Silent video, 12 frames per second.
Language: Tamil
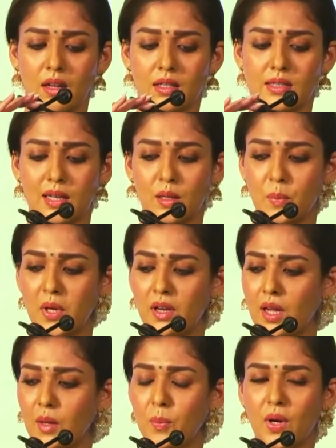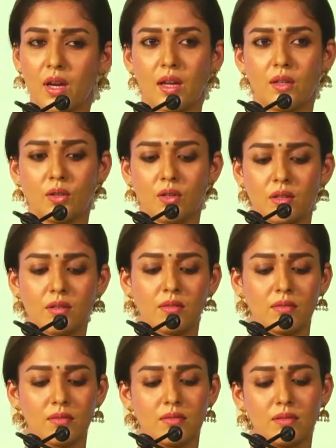சில பேர் கேட்பாங்க இது
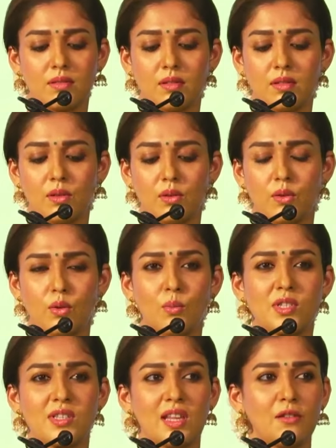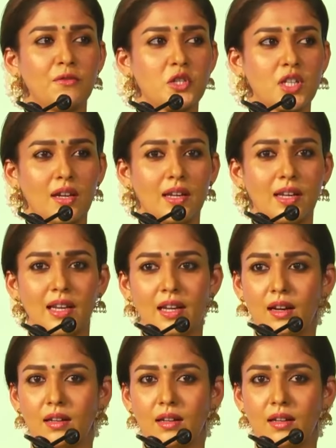ரொம்ப செல்ஃபிஷாக இல்லையா